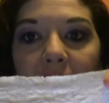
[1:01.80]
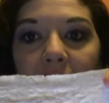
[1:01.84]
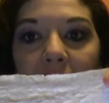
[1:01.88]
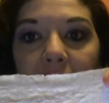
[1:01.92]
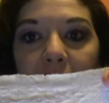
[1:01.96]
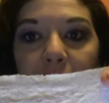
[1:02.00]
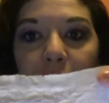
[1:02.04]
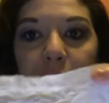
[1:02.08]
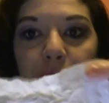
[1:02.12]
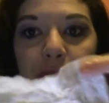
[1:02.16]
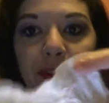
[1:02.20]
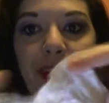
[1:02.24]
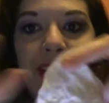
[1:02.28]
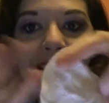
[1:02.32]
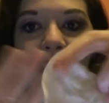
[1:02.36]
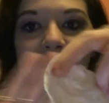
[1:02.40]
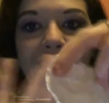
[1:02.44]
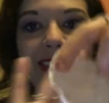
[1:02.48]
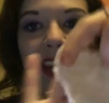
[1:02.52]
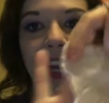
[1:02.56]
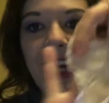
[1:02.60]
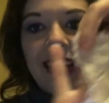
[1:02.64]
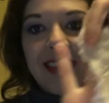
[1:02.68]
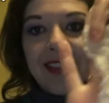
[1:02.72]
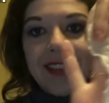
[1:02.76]
è
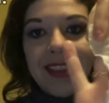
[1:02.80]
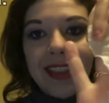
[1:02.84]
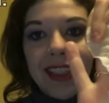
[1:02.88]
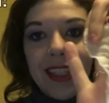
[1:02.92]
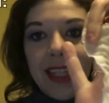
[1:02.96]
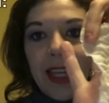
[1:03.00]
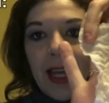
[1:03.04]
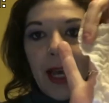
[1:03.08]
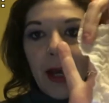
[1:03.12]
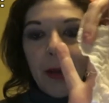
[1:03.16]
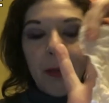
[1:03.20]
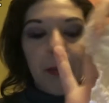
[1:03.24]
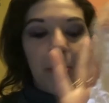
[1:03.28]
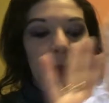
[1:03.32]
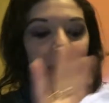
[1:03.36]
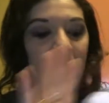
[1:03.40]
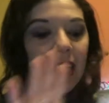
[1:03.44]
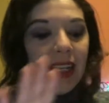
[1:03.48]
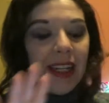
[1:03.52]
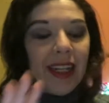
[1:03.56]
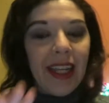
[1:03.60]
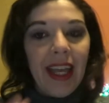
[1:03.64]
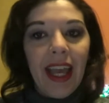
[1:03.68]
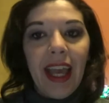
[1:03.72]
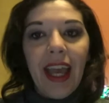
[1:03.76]
fantastica
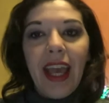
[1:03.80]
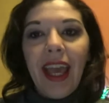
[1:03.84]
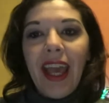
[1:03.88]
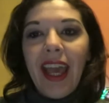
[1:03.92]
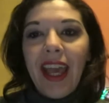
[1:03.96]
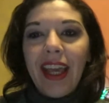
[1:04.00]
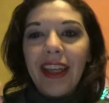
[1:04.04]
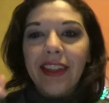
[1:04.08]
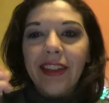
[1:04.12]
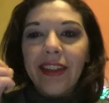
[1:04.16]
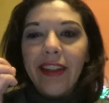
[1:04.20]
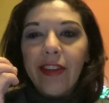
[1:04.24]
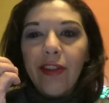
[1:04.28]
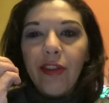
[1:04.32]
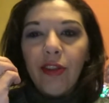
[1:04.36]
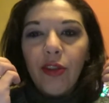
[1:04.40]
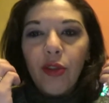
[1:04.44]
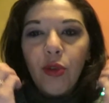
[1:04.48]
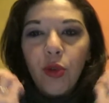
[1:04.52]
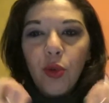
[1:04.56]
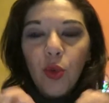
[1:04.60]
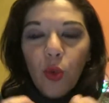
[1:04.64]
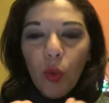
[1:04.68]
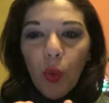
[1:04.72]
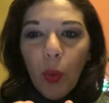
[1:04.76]
perché è
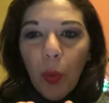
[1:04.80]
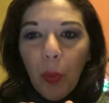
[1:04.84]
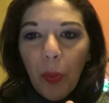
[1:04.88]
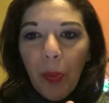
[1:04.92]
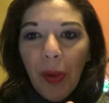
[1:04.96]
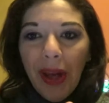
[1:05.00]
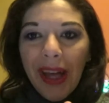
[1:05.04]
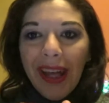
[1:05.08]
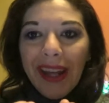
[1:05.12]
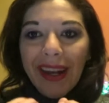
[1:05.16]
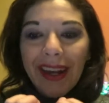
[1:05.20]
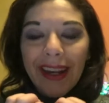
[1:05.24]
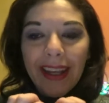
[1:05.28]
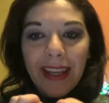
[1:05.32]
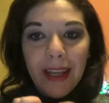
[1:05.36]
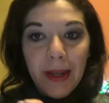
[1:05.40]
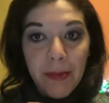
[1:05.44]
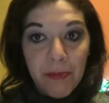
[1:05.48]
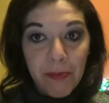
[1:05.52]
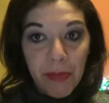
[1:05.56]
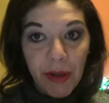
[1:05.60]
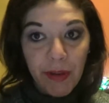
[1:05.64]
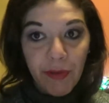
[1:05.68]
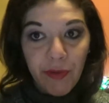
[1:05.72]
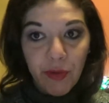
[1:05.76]
super
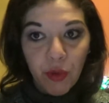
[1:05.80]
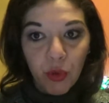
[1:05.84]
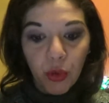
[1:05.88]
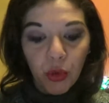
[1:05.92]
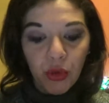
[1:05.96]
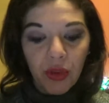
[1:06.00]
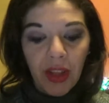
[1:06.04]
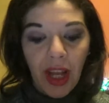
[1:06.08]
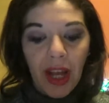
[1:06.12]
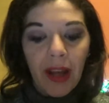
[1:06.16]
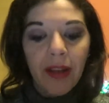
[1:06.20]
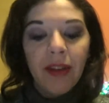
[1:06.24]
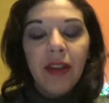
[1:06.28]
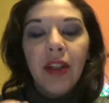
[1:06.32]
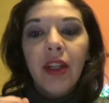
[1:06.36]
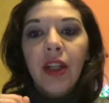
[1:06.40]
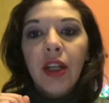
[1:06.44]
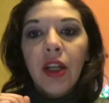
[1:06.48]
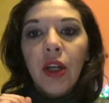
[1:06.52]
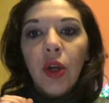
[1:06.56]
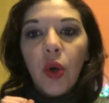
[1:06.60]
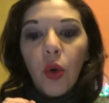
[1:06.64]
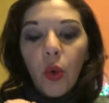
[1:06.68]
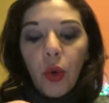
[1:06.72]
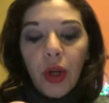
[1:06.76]
imbevuta
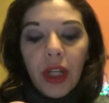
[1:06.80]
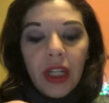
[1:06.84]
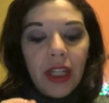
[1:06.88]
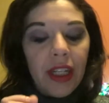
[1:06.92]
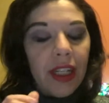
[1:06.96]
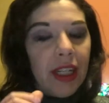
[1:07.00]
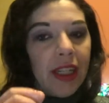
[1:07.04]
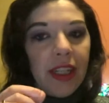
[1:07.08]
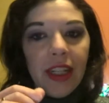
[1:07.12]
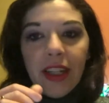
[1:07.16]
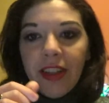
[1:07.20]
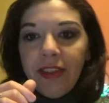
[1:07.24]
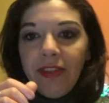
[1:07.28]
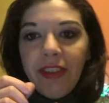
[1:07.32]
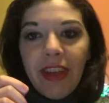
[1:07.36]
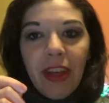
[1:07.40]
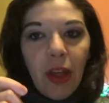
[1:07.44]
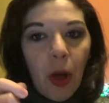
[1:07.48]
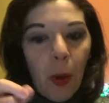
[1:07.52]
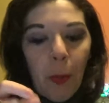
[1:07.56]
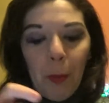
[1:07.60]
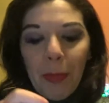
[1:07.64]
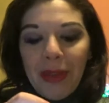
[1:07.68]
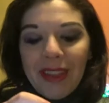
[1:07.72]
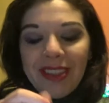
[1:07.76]
quindi
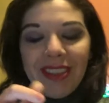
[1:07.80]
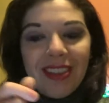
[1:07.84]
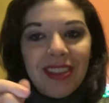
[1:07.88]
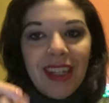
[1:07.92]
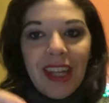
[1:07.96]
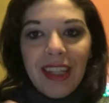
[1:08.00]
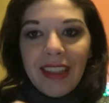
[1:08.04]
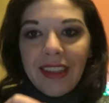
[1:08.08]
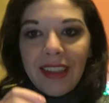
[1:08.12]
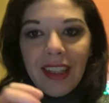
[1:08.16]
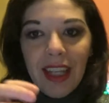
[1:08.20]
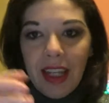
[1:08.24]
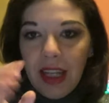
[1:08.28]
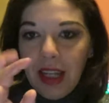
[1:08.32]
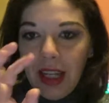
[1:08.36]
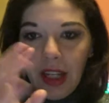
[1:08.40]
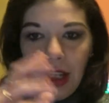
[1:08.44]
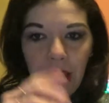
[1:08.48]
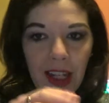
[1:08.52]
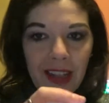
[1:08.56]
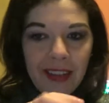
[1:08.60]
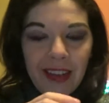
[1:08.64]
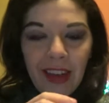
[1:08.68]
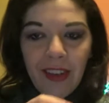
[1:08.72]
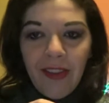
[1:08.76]
davvero passate
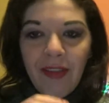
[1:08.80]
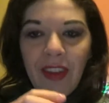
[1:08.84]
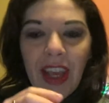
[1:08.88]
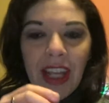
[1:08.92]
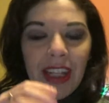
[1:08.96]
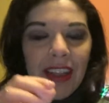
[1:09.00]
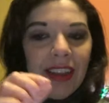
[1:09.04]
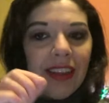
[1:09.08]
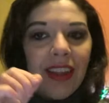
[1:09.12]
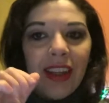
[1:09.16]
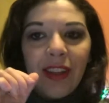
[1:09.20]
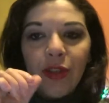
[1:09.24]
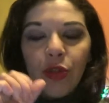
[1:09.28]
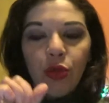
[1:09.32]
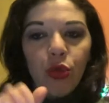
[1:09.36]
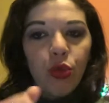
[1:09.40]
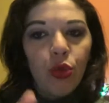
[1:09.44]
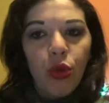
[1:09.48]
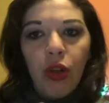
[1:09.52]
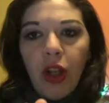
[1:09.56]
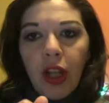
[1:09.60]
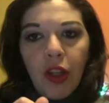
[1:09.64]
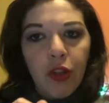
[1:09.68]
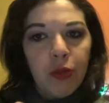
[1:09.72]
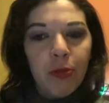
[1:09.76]
eh, la salvietta
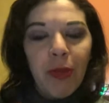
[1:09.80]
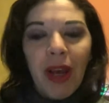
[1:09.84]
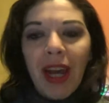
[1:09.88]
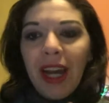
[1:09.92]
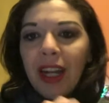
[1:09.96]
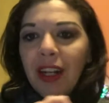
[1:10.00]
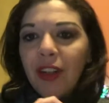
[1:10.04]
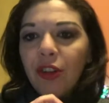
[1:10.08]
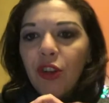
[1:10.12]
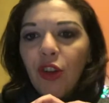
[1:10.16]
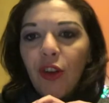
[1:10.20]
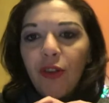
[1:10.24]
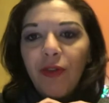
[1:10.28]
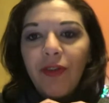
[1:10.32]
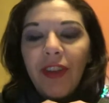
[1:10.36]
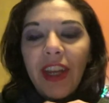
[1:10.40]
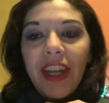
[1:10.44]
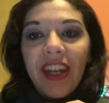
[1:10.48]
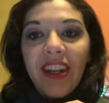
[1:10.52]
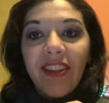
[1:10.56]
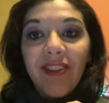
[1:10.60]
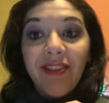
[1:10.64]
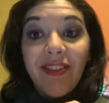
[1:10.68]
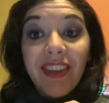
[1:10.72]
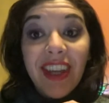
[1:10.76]
sul smalto
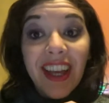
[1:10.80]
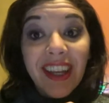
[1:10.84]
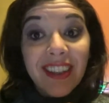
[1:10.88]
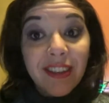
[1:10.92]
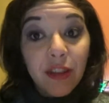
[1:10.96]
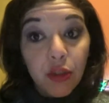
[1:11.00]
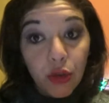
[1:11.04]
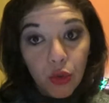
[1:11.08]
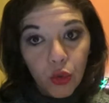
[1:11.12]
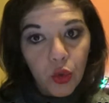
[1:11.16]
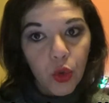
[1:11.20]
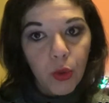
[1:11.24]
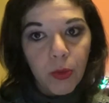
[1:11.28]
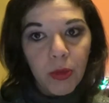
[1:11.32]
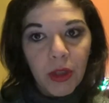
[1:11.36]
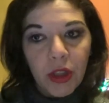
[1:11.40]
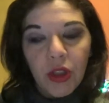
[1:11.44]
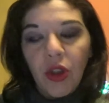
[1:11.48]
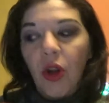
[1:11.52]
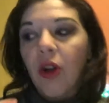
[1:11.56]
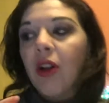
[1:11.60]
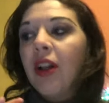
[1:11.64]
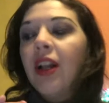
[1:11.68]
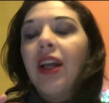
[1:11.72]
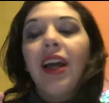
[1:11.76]
viene via
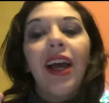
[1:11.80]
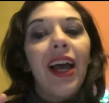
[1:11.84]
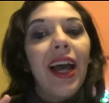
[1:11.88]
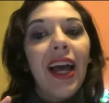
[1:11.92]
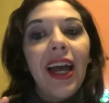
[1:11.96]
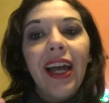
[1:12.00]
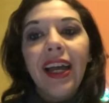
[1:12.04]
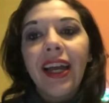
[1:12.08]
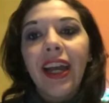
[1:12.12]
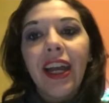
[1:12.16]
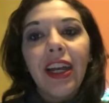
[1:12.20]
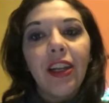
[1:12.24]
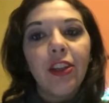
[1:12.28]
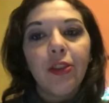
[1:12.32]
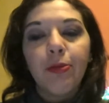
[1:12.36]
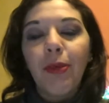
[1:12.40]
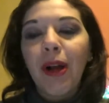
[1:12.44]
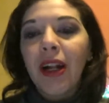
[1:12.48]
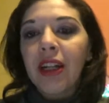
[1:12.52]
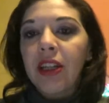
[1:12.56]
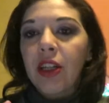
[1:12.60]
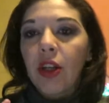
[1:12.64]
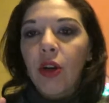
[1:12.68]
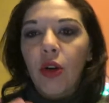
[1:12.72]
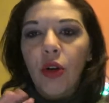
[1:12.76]
subito anche gli
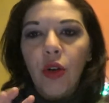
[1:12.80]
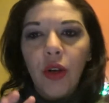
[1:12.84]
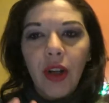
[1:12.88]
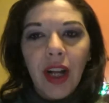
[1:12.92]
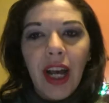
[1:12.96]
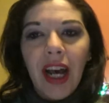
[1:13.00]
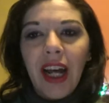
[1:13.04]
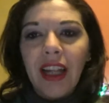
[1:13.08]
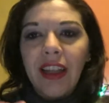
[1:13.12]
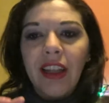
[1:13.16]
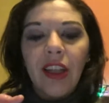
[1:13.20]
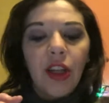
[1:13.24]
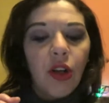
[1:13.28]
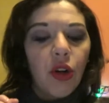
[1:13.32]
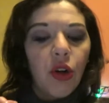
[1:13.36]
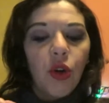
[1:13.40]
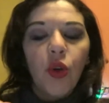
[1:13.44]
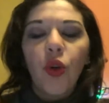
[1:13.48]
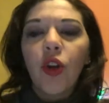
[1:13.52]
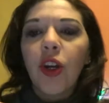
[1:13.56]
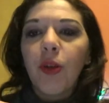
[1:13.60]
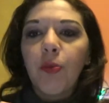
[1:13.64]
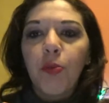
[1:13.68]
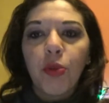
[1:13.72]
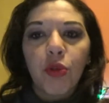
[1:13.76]
smalti colorati i
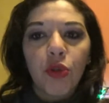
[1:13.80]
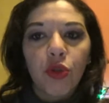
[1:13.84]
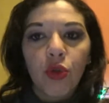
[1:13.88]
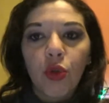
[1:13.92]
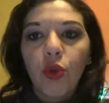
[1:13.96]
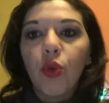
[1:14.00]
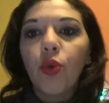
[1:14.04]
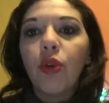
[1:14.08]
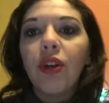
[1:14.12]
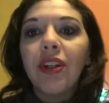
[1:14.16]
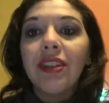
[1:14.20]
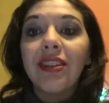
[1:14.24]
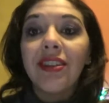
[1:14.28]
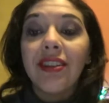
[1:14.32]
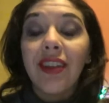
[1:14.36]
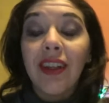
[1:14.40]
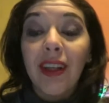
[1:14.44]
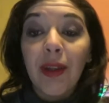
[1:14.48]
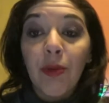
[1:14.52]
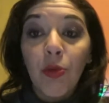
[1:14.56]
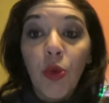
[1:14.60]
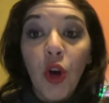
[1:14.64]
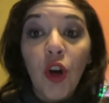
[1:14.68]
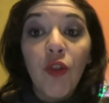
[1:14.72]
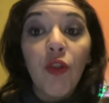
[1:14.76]
colori più scuri si
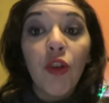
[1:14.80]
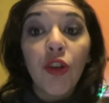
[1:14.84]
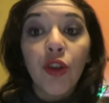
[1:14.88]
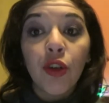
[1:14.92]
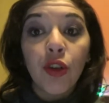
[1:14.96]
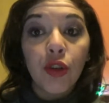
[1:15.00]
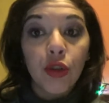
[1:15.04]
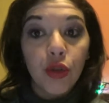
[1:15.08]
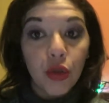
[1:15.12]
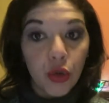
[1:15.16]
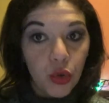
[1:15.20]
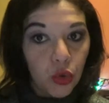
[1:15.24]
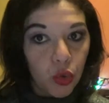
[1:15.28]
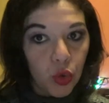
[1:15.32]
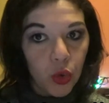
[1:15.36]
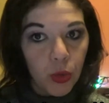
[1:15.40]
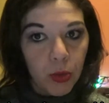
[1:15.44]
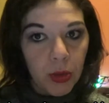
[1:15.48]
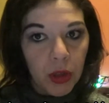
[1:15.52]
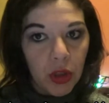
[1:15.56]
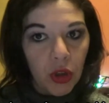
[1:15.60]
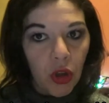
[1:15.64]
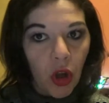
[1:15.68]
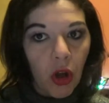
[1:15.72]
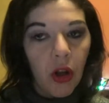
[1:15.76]
rimuovono
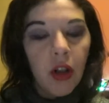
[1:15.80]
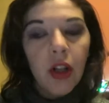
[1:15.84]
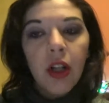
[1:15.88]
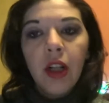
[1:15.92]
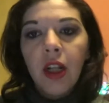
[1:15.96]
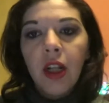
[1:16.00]
subito